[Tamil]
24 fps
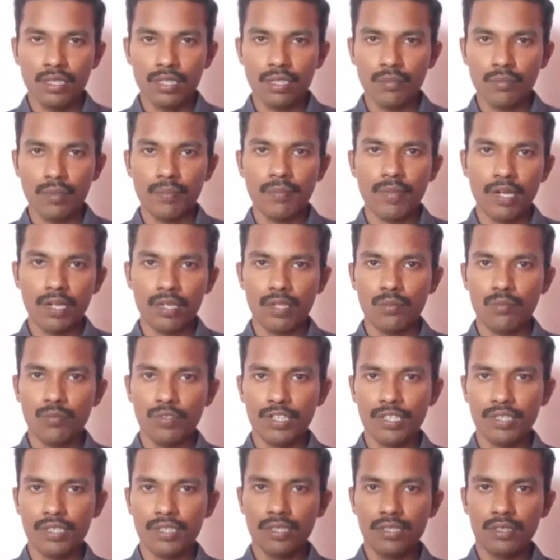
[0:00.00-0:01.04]
நம்ம பார்க்க
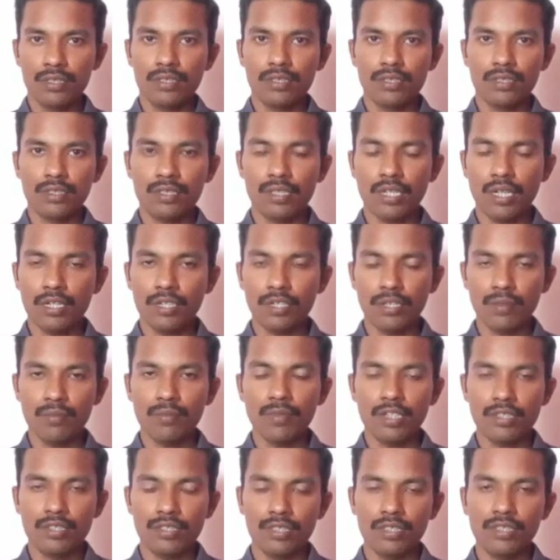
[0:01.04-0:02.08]
முடியுது காற்று
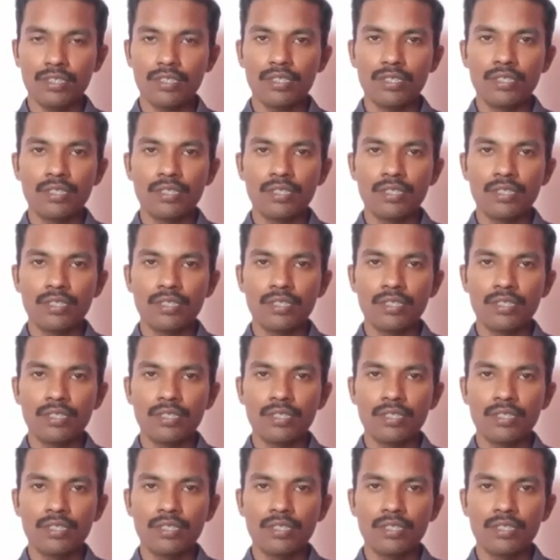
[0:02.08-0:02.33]
மாசு